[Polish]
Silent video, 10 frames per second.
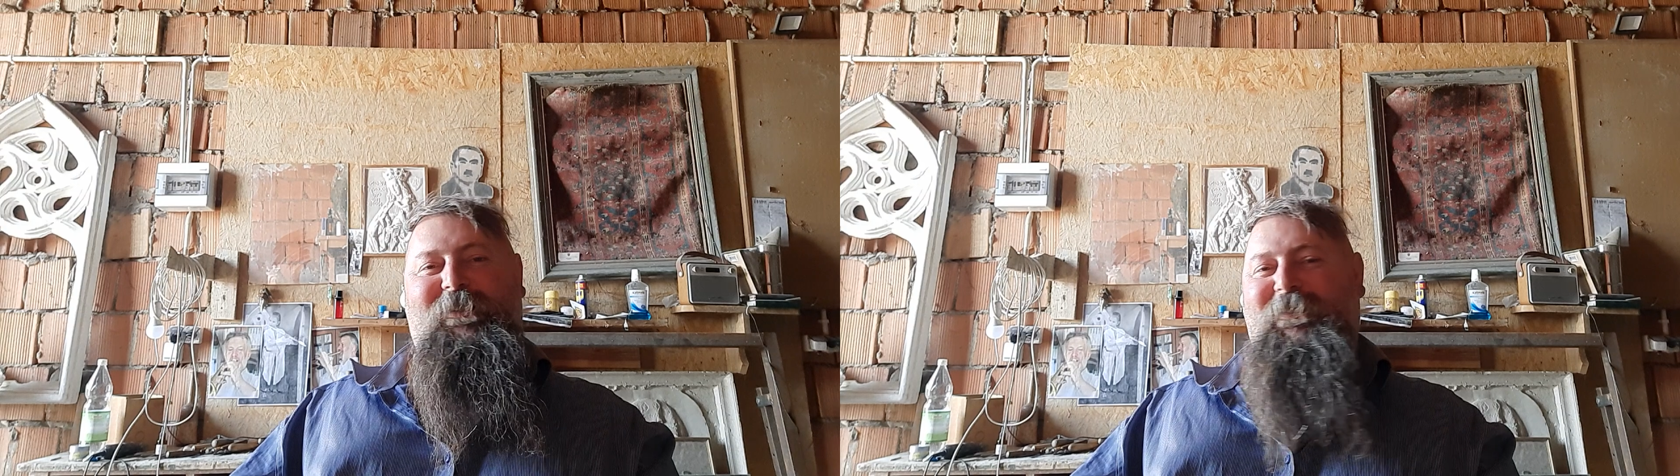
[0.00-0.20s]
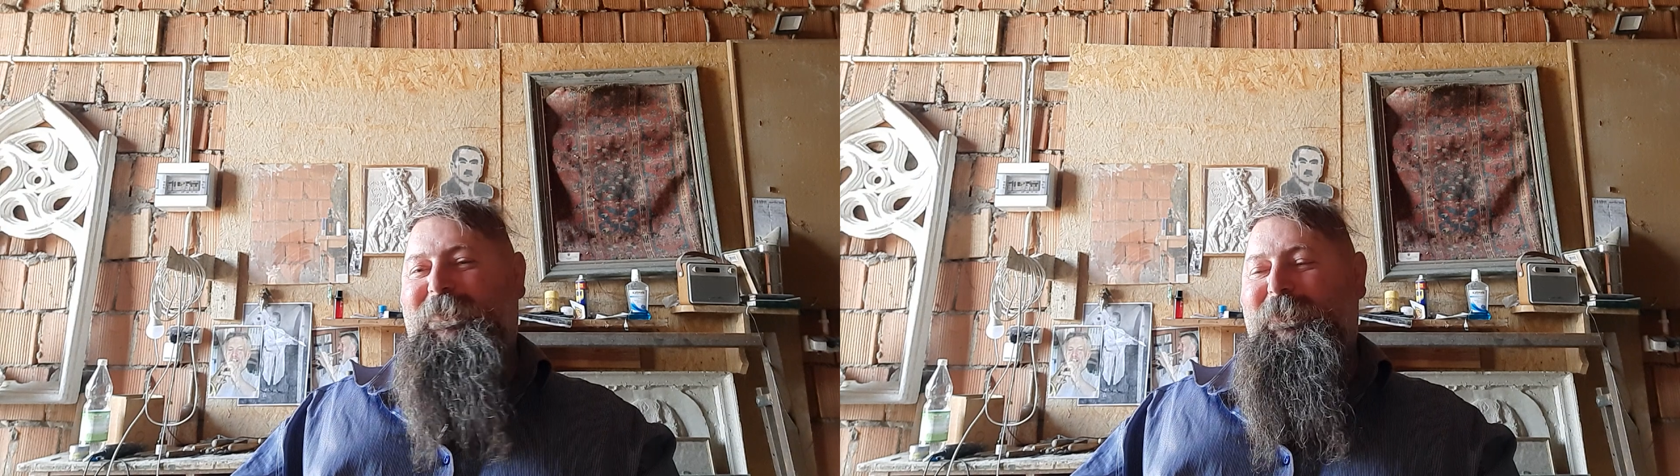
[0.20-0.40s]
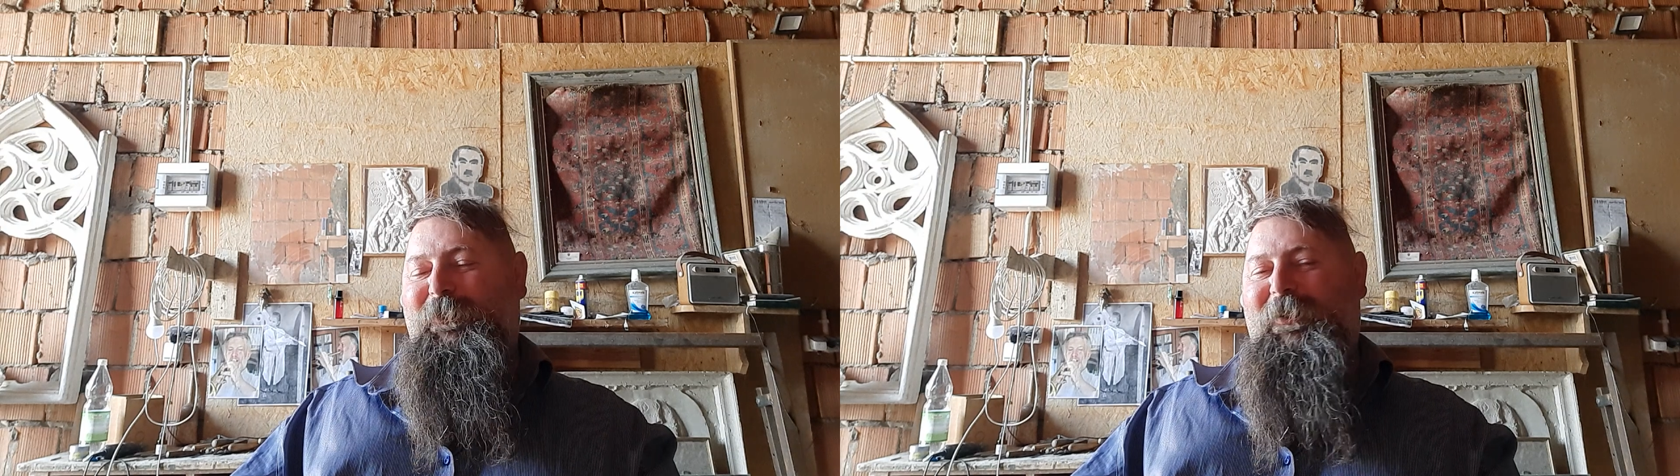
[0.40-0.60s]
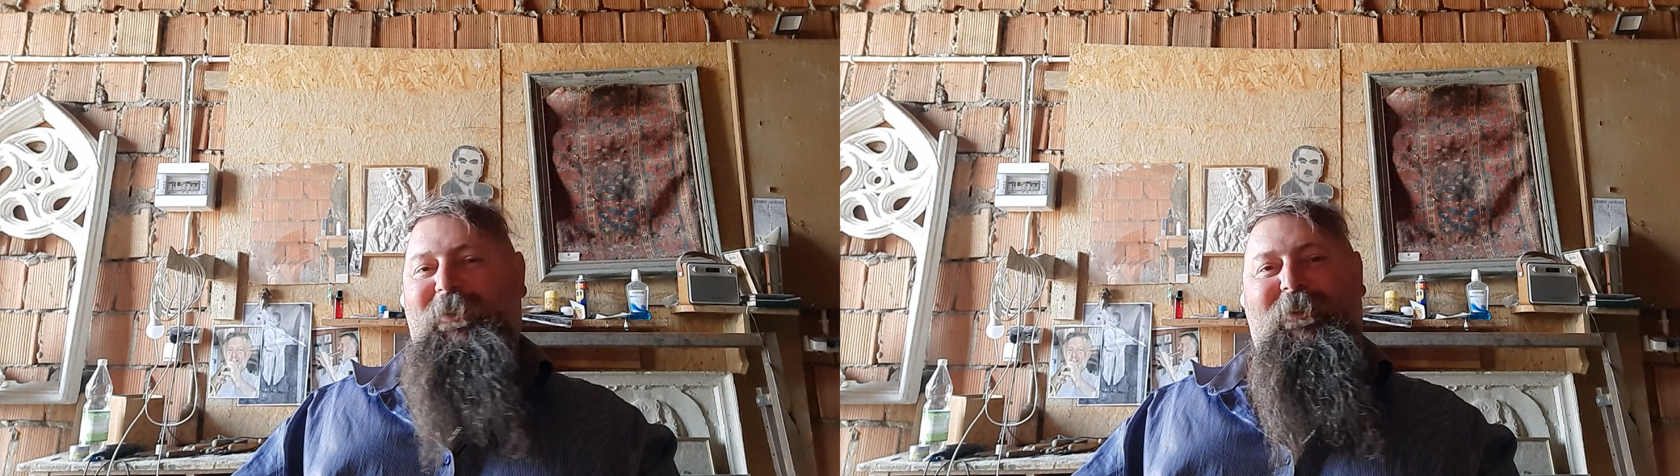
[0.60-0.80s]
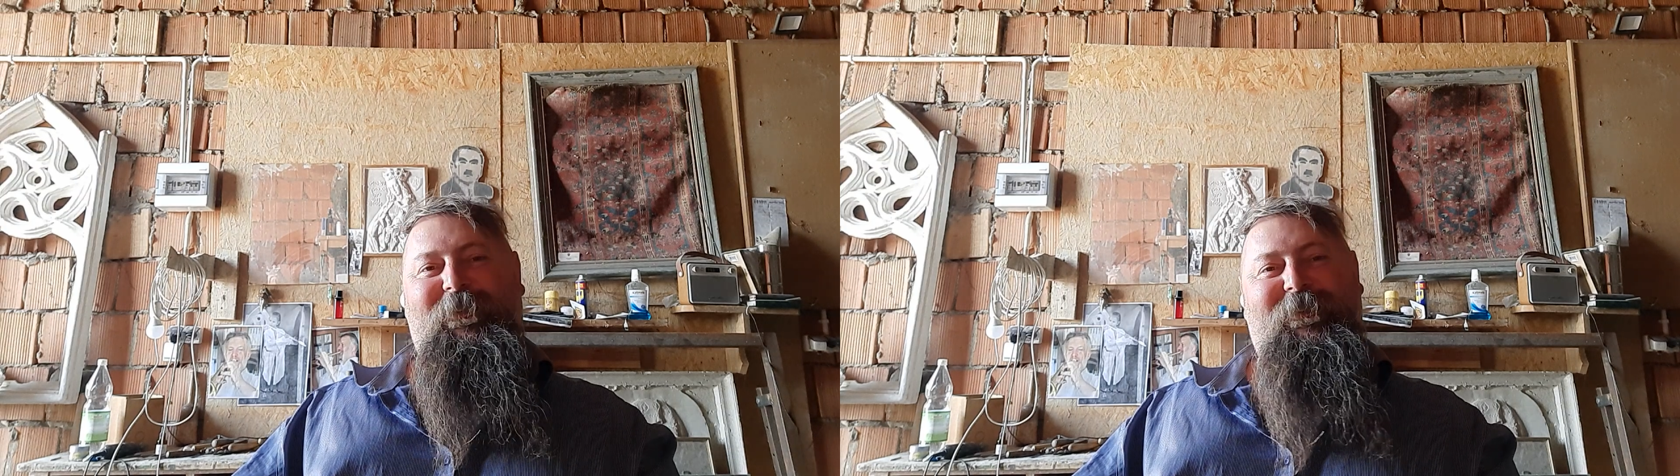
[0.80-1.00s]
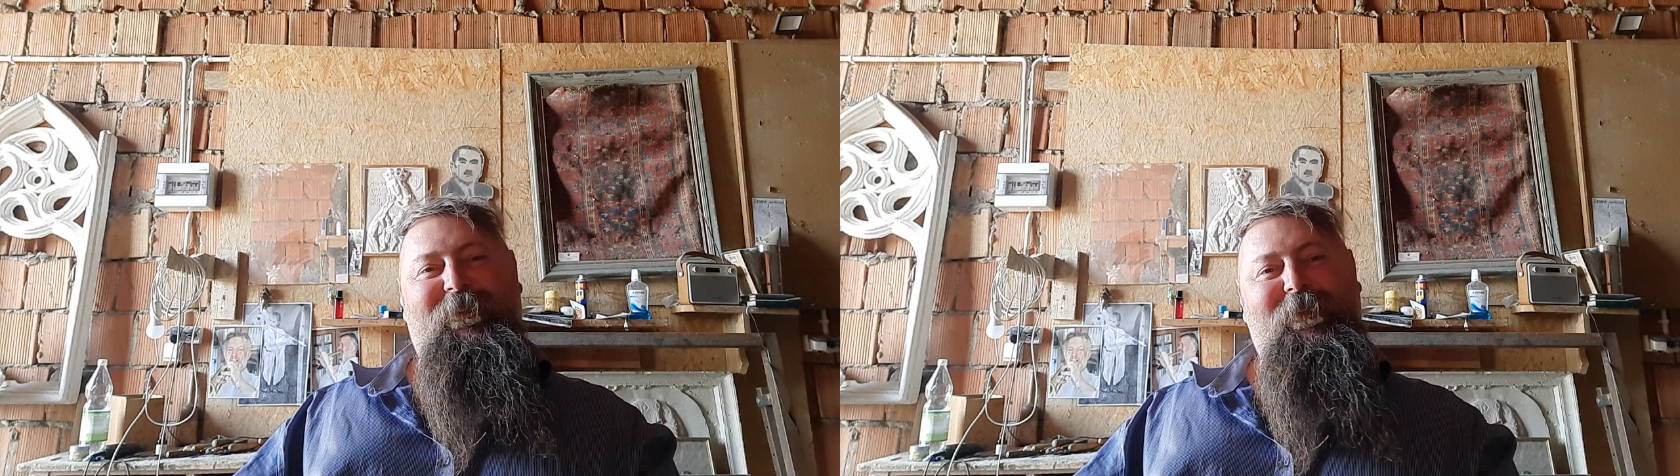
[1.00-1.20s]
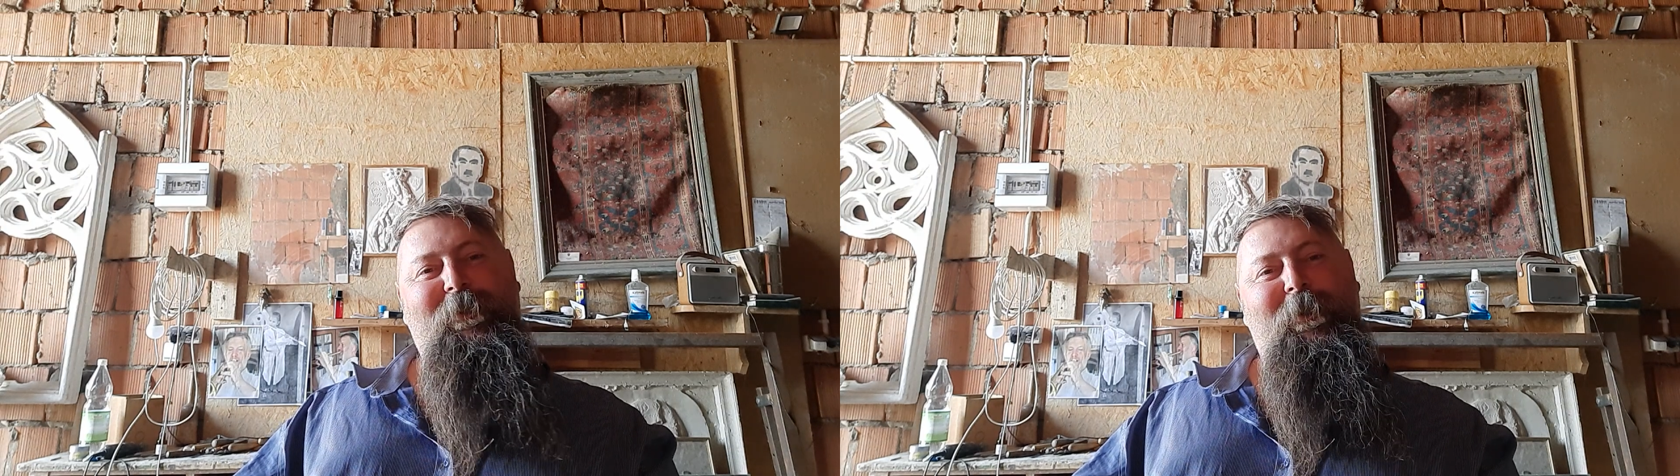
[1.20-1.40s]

sukinkoty.